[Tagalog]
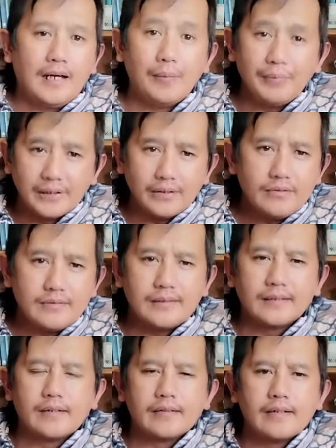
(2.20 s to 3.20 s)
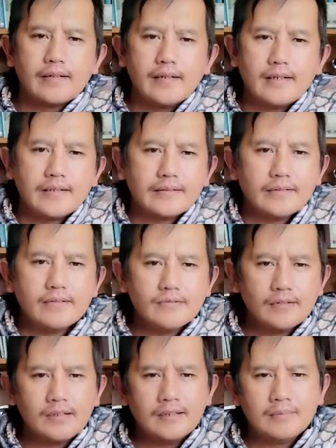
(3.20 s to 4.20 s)
Amin tayo, katigtartarigagay
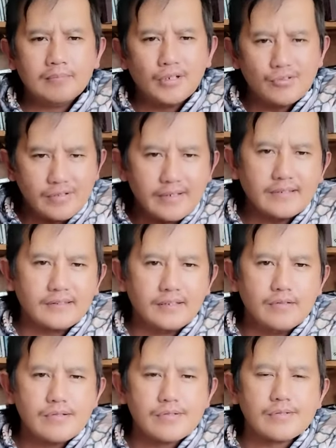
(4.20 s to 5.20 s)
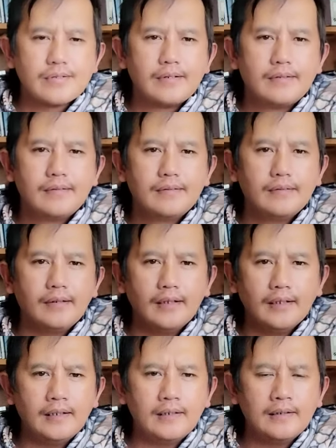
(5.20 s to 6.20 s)
tayo nga mausar iti Diyos,
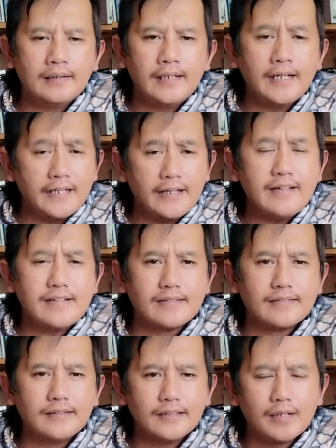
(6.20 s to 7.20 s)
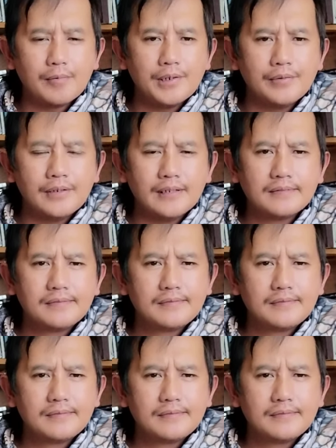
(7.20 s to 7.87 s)
nga nananay, iti trabaho na.